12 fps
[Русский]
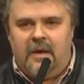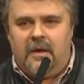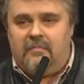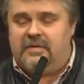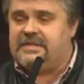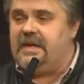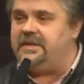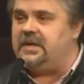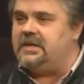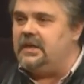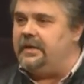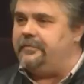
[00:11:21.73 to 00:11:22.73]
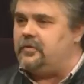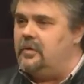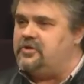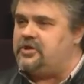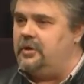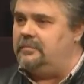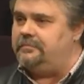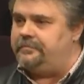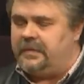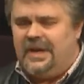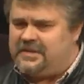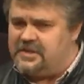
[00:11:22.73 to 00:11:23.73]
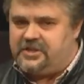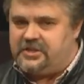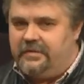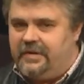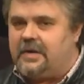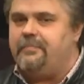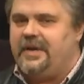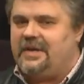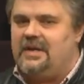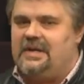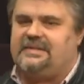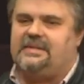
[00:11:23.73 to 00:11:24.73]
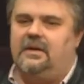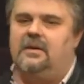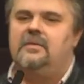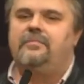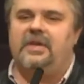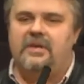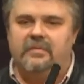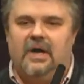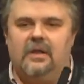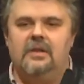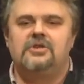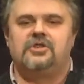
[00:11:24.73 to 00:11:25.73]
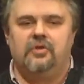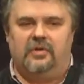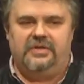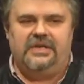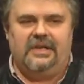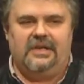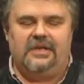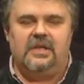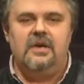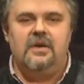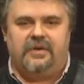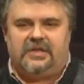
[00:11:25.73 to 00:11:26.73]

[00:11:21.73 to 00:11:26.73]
вы знаете, дело в том, что этот человек прекрасно понимал, что он делает.